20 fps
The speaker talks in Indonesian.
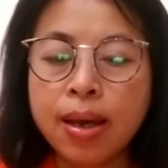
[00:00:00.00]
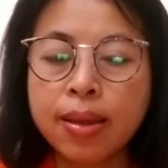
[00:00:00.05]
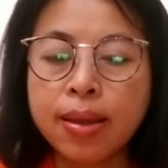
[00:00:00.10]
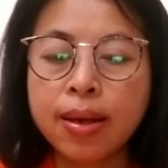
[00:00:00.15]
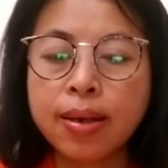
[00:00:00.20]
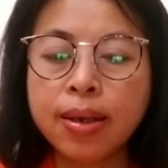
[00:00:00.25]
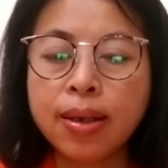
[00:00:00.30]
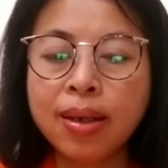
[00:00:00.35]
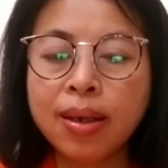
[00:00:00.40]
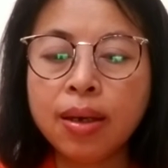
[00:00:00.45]

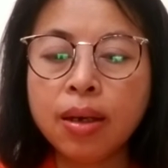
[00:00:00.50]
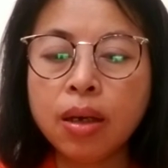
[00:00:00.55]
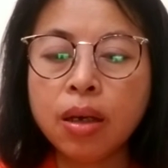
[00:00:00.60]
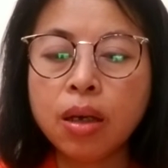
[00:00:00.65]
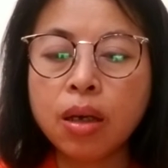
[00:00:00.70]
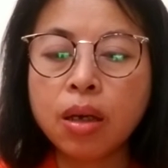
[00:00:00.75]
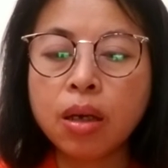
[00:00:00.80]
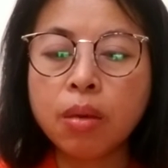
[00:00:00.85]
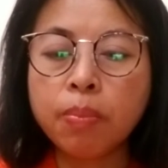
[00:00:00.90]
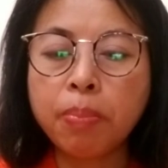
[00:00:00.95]
Jadi e,
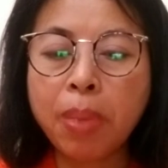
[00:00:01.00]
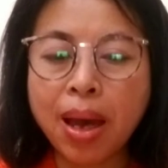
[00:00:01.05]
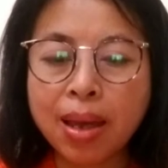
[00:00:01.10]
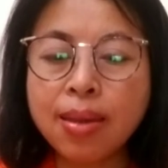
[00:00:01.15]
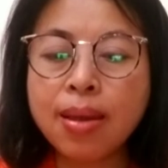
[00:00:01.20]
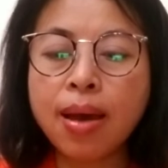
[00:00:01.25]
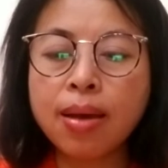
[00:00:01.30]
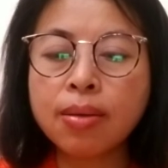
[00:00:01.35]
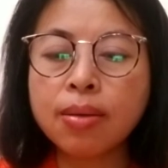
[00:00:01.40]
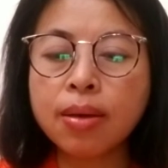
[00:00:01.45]

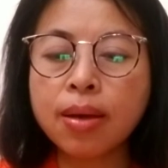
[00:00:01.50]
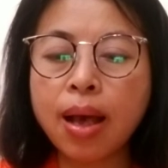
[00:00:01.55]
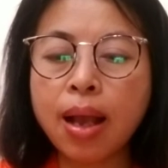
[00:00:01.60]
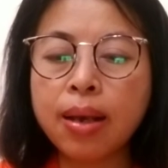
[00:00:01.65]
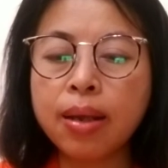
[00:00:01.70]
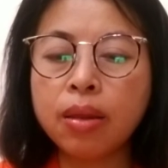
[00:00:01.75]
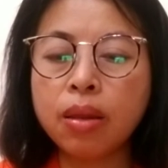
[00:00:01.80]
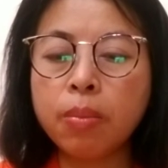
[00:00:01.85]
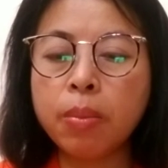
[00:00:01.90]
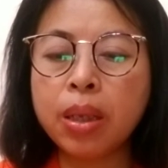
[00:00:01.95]
banyak
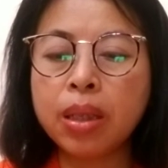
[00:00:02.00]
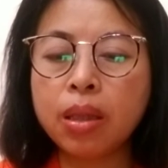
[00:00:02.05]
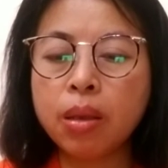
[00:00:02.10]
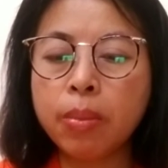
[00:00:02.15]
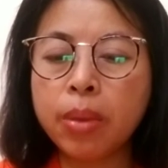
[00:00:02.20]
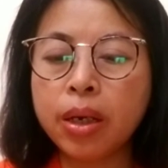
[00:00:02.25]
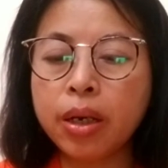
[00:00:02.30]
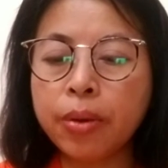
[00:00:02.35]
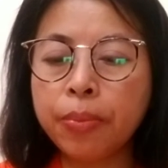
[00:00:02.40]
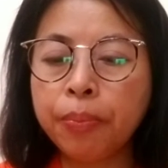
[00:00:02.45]
sekali
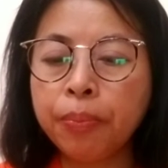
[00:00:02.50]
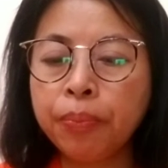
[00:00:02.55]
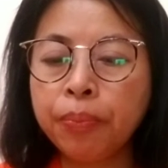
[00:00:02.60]
teman-teman.